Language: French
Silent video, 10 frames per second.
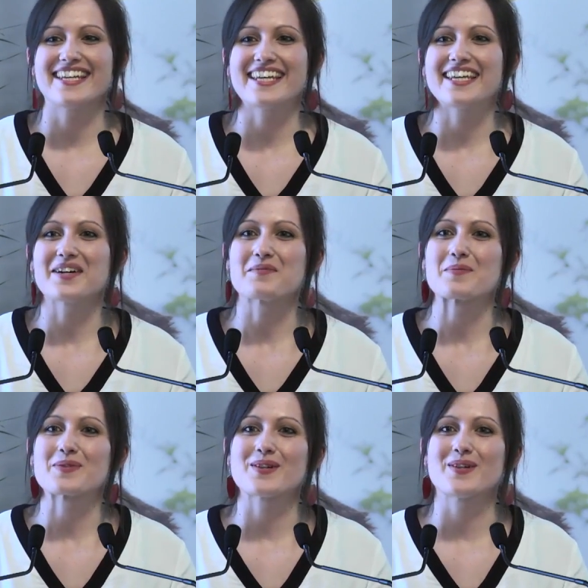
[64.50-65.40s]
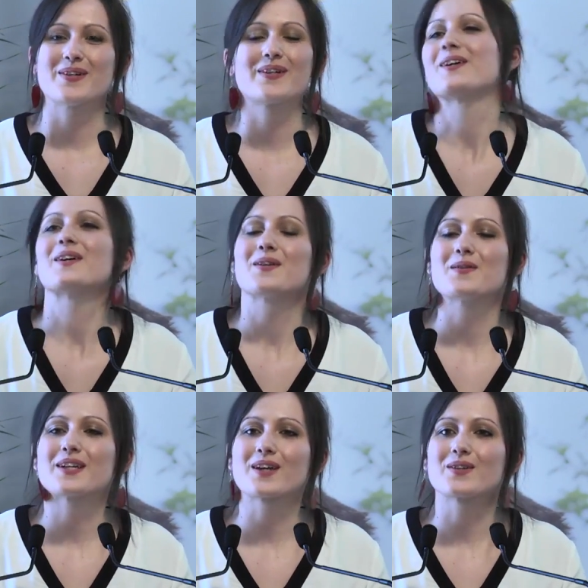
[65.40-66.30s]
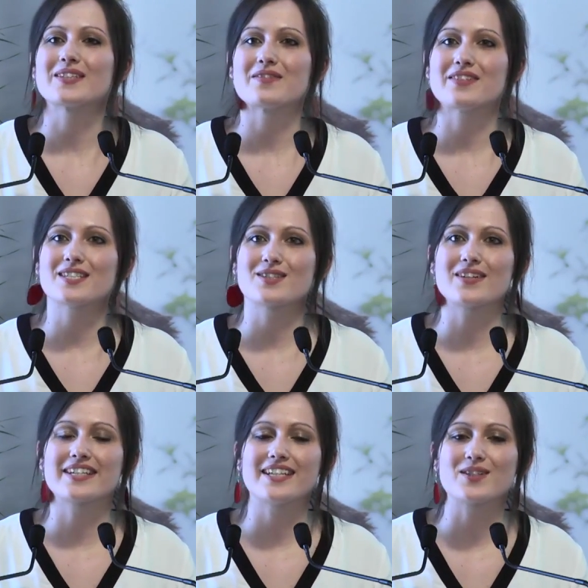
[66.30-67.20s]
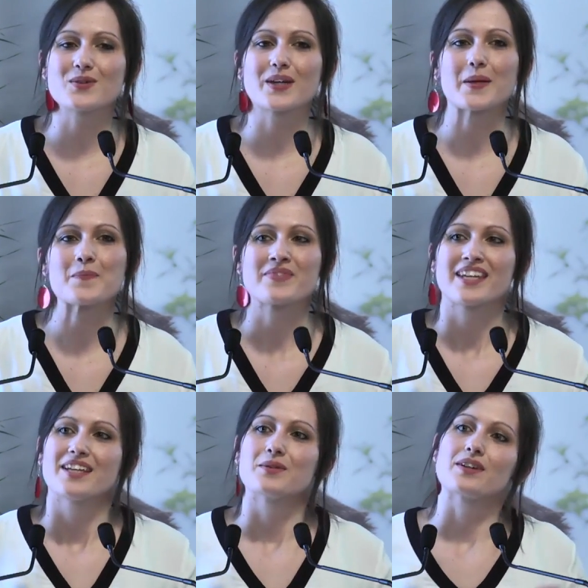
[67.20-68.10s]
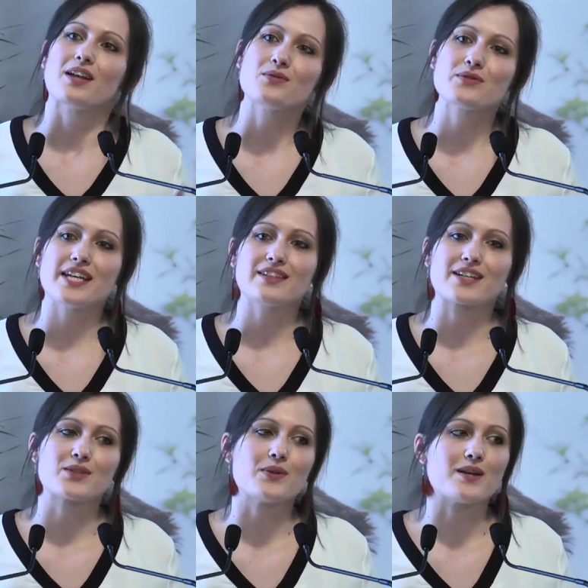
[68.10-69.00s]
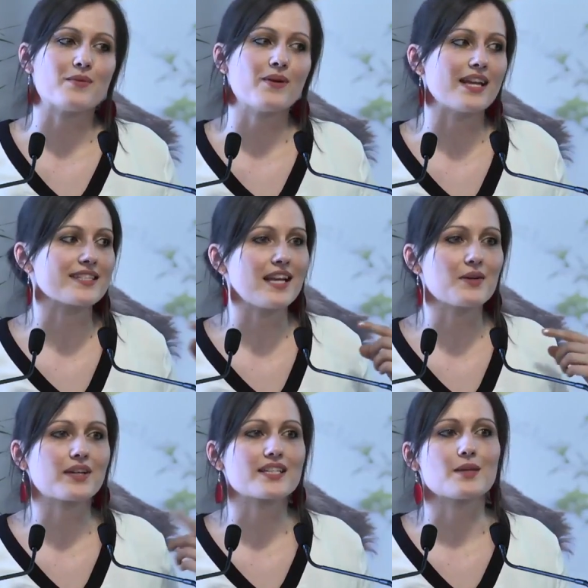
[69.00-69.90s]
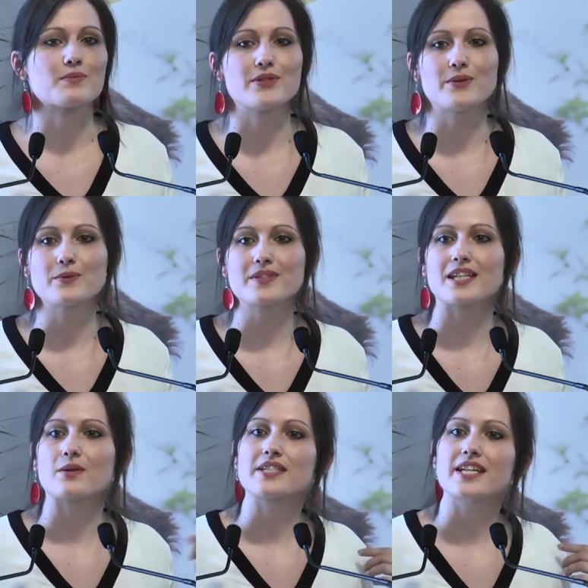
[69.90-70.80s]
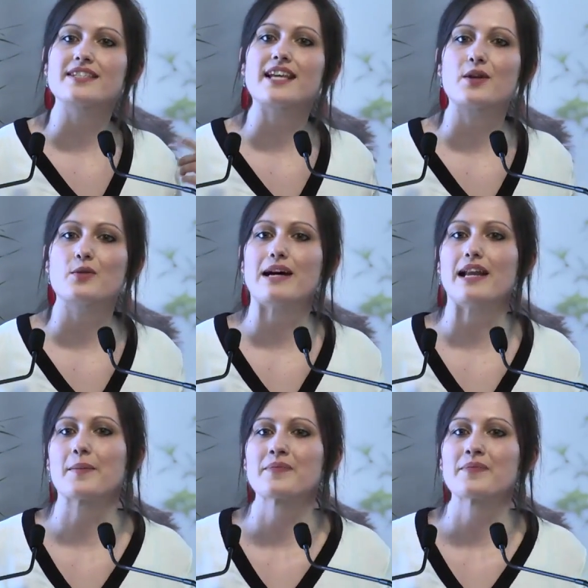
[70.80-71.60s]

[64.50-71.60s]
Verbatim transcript: et en même temps euh, lui redonner vie sans le dénaturer. Donc là où vous êtes actuellement, la salle de réception, c'est l'ancienne salle de bal.